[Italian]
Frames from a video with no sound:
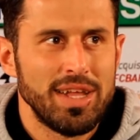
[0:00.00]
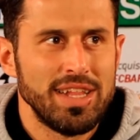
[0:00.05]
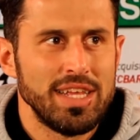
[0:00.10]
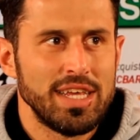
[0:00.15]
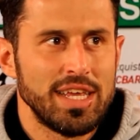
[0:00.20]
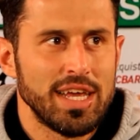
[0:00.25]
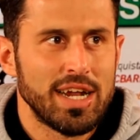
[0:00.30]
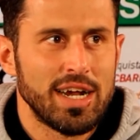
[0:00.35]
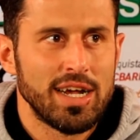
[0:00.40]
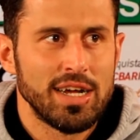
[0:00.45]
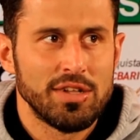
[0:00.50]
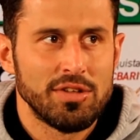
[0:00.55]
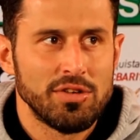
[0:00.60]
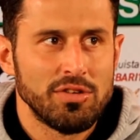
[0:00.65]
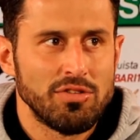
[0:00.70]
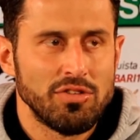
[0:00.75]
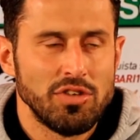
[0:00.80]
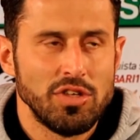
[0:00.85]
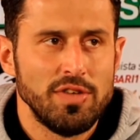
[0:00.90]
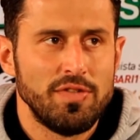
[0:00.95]
mai
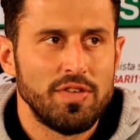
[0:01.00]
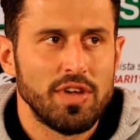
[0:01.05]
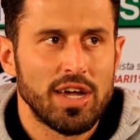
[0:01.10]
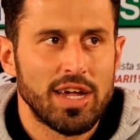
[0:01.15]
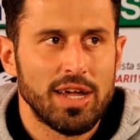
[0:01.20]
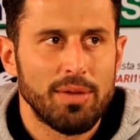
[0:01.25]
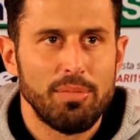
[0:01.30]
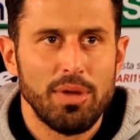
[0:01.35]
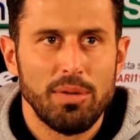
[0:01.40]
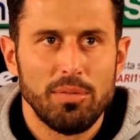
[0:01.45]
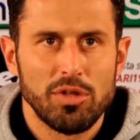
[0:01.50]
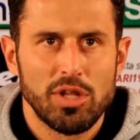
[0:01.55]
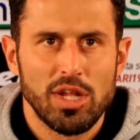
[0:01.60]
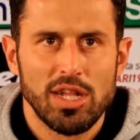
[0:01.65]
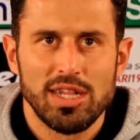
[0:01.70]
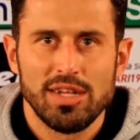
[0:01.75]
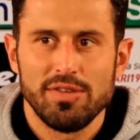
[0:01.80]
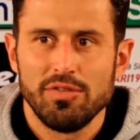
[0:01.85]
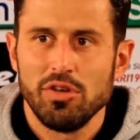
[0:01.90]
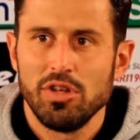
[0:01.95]
dichiarato. Significa che abbiamo
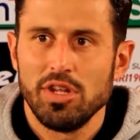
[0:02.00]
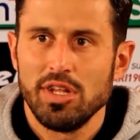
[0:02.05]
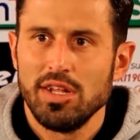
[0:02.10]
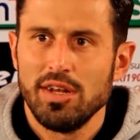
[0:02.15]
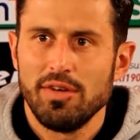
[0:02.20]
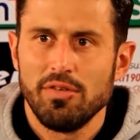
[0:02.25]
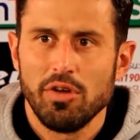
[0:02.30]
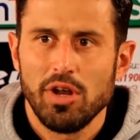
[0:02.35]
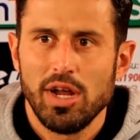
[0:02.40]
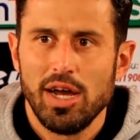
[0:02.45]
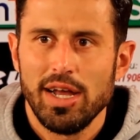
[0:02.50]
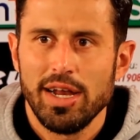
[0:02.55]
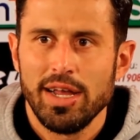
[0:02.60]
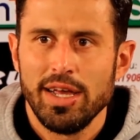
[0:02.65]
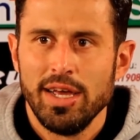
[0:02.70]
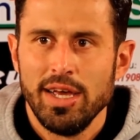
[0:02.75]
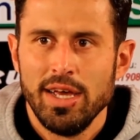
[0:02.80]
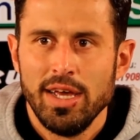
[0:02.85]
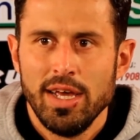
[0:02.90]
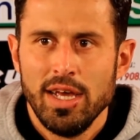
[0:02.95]
tanta voglia di
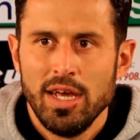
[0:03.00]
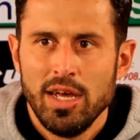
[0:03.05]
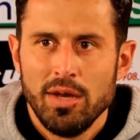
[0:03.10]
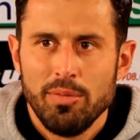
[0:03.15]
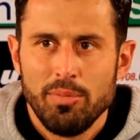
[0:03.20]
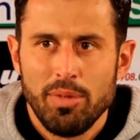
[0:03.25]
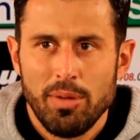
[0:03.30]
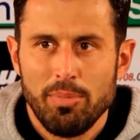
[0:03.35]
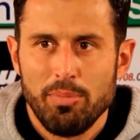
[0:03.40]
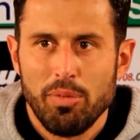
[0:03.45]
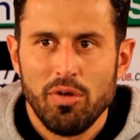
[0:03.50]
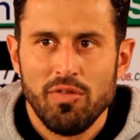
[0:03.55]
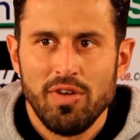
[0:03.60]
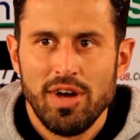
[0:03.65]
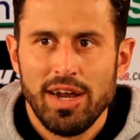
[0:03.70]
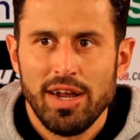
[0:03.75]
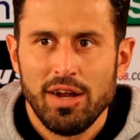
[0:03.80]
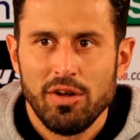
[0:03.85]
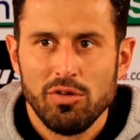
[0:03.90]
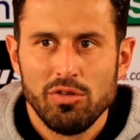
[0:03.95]
lavorare per
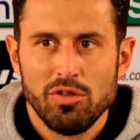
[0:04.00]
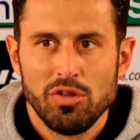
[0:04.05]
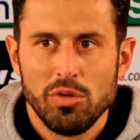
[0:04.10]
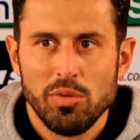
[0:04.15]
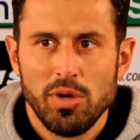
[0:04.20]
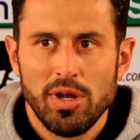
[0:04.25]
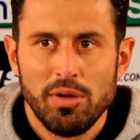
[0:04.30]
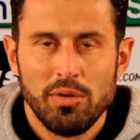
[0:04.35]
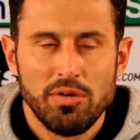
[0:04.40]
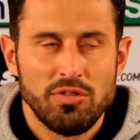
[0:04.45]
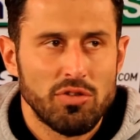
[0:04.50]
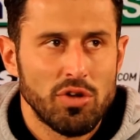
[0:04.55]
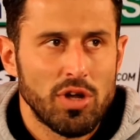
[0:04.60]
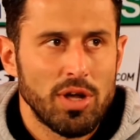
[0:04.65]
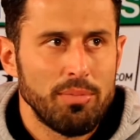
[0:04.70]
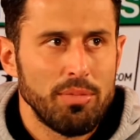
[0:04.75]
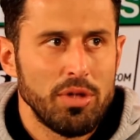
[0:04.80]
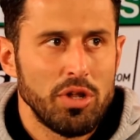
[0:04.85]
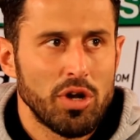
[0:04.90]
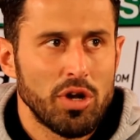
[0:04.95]
provare a continuare questo
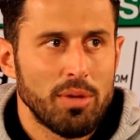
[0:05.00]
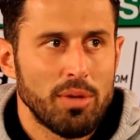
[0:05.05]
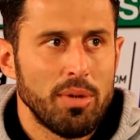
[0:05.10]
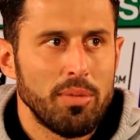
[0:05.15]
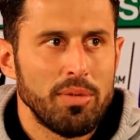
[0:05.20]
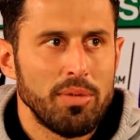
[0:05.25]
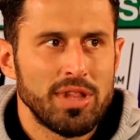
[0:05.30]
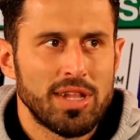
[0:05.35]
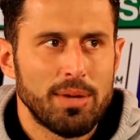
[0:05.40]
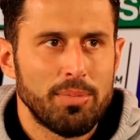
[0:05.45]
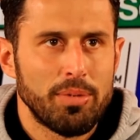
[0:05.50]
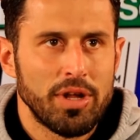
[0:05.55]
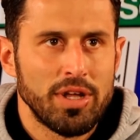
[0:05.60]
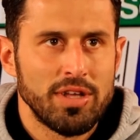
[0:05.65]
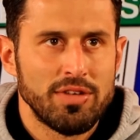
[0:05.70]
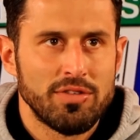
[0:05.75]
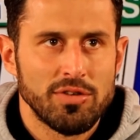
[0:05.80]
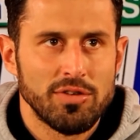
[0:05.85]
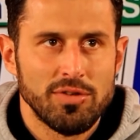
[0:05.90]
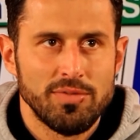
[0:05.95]
cammino che abbiamo
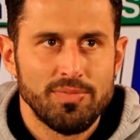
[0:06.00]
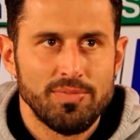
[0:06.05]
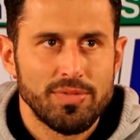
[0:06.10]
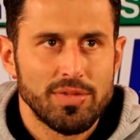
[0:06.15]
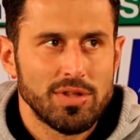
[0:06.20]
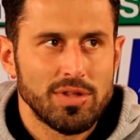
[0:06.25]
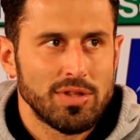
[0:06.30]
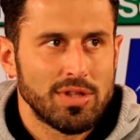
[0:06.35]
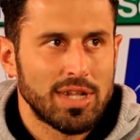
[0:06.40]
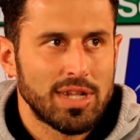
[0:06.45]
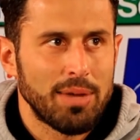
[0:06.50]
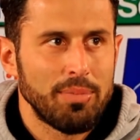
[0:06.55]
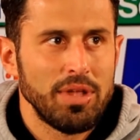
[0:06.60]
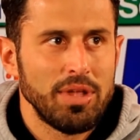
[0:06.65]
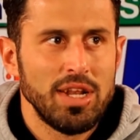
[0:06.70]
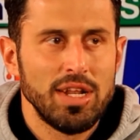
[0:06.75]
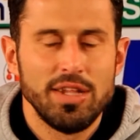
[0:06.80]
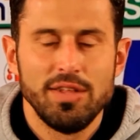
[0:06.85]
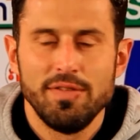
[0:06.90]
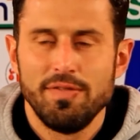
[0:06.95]
intrapreso, tra
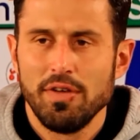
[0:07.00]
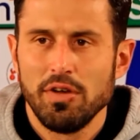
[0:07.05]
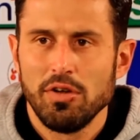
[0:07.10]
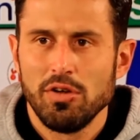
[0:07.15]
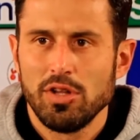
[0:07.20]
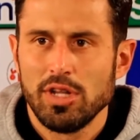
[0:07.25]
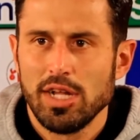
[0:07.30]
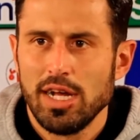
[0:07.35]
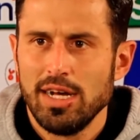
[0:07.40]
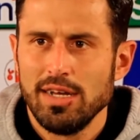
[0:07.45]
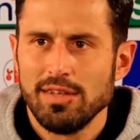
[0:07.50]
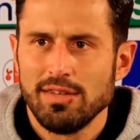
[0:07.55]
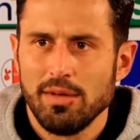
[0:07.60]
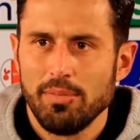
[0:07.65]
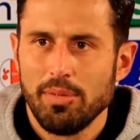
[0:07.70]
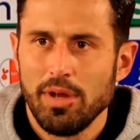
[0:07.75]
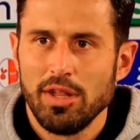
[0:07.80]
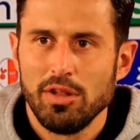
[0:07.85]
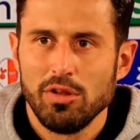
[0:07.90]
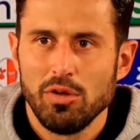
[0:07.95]
mille difficoltà,
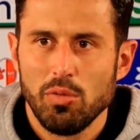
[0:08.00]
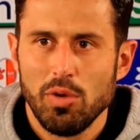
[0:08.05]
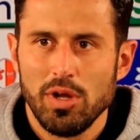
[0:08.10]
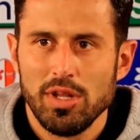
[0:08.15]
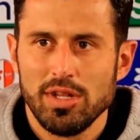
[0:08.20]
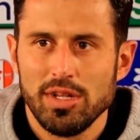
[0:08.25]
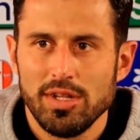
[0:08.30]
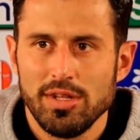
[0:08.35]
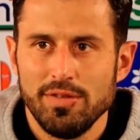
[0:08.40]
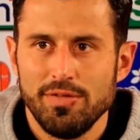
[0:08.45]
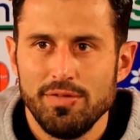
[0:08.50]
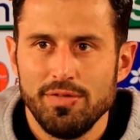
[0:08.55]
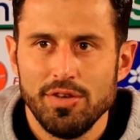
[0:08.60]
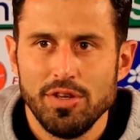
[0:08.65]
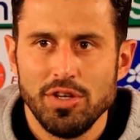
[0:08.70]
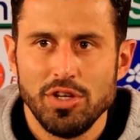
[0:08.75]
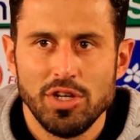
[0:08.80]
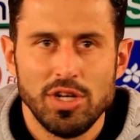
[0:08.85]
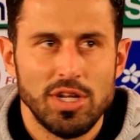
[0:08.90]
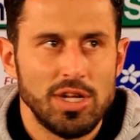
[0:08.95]
sapendo quanto è
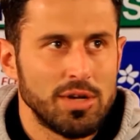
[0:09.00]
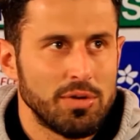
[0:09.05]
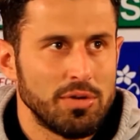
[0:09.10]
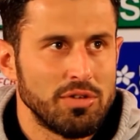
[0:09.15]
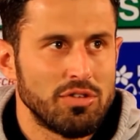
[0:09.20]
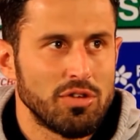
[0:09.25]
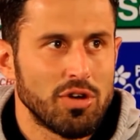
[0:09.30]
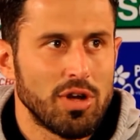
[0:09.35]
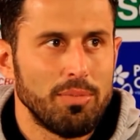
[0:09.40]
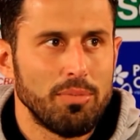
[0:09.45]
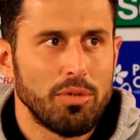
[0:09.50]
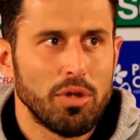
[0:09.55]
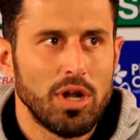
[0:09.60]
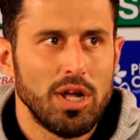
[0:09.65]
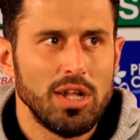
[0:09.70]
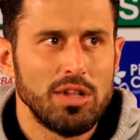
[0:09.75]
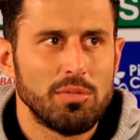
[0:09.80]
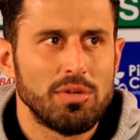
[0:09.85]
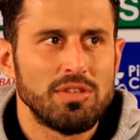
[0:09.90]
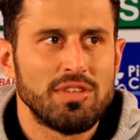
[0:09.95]
difficile questo
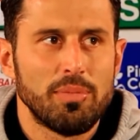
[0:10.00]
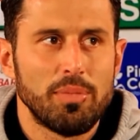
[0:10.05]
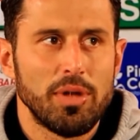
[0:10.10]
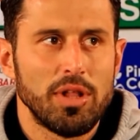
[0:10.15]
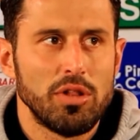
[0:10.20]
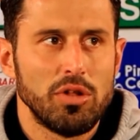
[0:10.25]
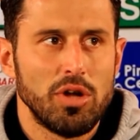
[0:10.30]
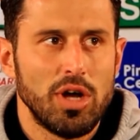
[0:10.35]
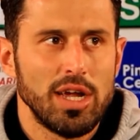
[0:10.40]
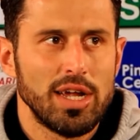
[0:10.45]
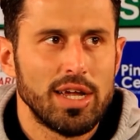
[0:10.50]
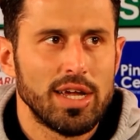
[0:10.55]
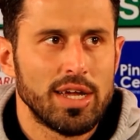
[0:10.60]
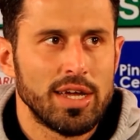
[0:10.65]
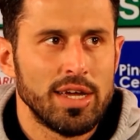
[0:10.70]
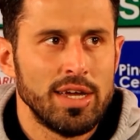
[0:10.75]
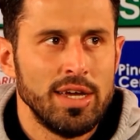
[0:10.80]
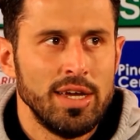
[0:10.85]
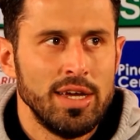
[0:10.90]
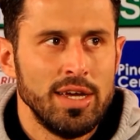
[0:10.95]
campionato, ma sapendo anche
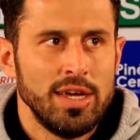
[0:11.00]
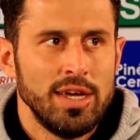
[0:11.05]
che